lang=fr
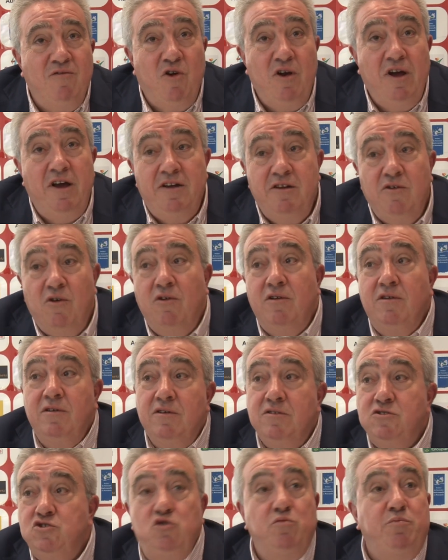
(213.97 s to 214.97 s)
Voilà, donc
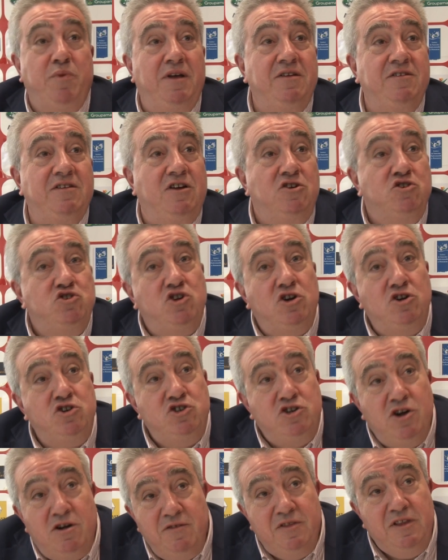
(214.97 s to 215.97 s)
je pense qu'en
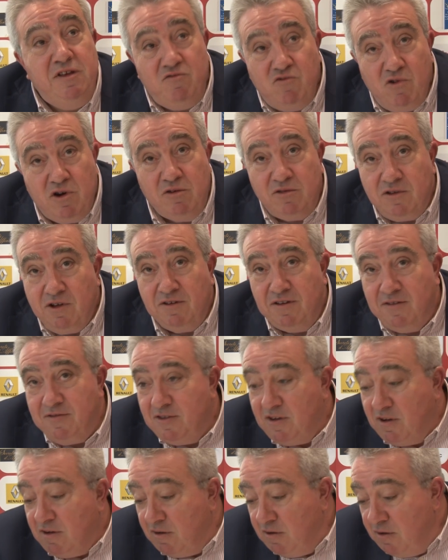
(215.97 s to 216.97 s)
changeant des fois de temps en
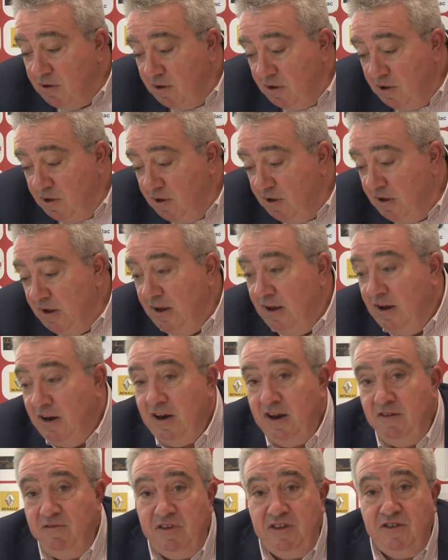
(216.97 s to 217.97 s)
temps
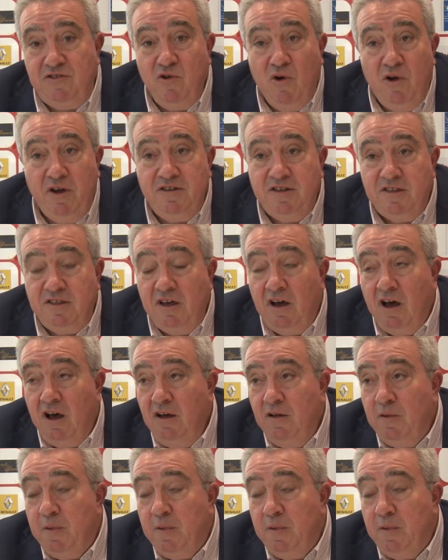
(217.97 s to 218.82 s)
les visions, etc.,